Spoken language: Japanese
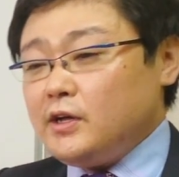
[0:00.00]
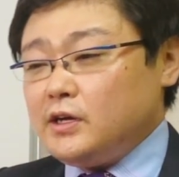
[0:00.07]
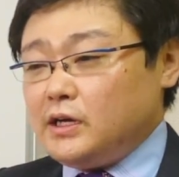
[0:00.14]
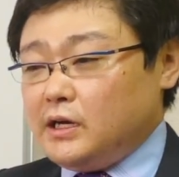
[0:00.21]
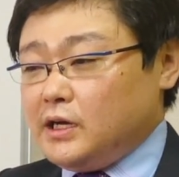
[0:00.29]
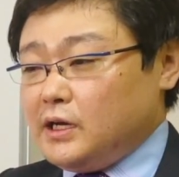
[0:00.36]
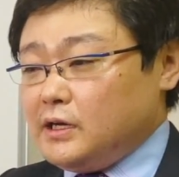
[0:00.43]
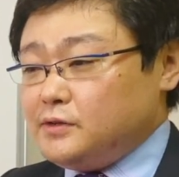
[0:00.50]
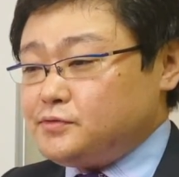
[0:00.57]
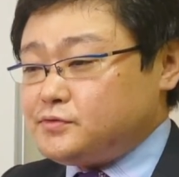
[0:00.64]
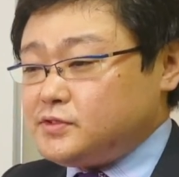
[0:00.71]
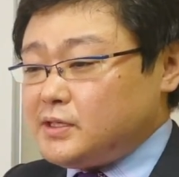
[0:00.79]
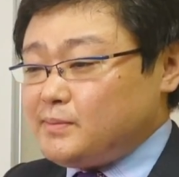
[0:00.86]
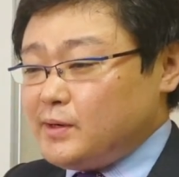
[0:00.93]
えー、
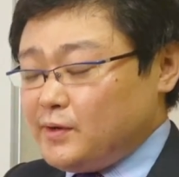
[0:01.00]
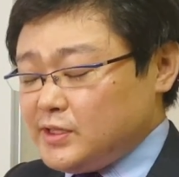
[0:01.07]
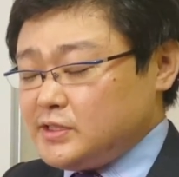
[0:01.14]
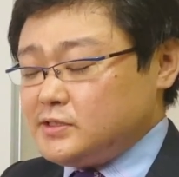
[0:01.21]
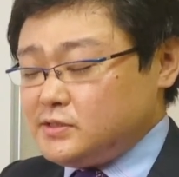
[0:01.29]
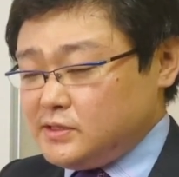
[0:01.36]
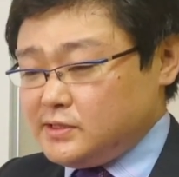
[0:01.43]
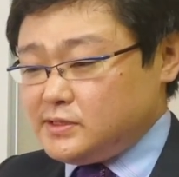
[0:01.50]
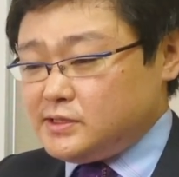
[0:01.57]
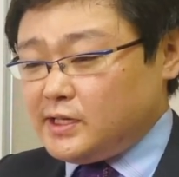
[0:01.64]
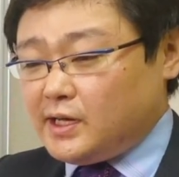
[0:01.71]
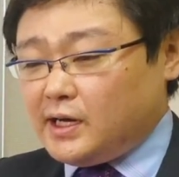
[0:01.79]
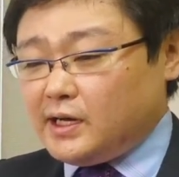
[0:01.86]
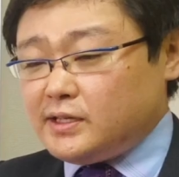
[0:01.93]
福山はですね
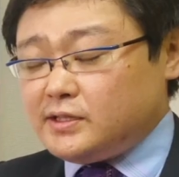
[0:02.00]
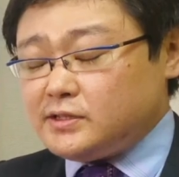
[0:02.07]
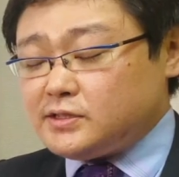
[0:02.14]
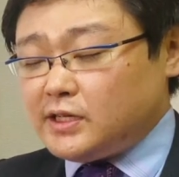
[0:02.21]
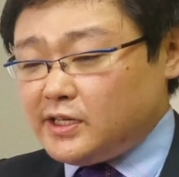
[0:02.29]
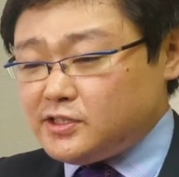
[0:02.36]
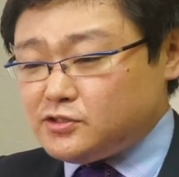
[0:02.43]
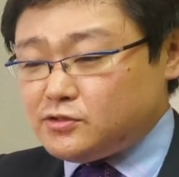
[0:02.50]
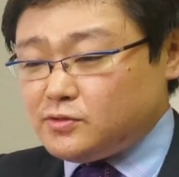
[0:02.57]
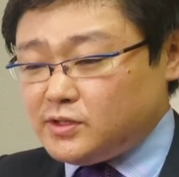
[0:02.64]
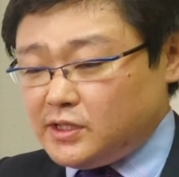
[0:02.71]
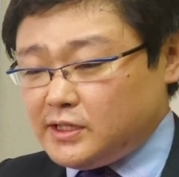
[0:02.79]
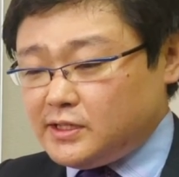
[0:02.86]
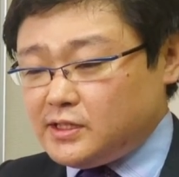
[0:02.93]
世界で最初
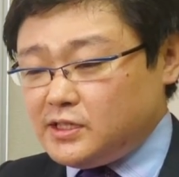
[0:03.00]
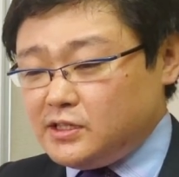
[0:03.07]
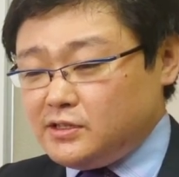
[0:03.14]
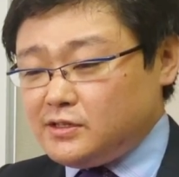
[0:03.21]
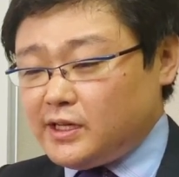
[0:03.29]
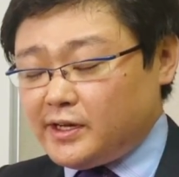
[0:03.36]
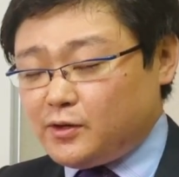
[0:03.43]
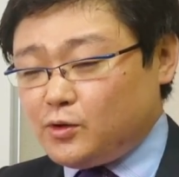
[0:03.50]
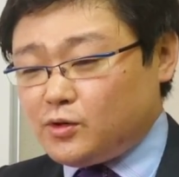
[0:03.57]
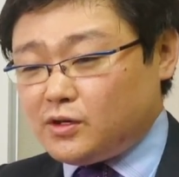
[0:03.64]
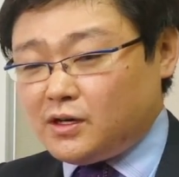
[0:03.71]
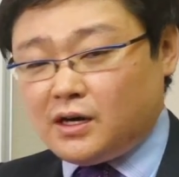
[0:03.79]
に近代国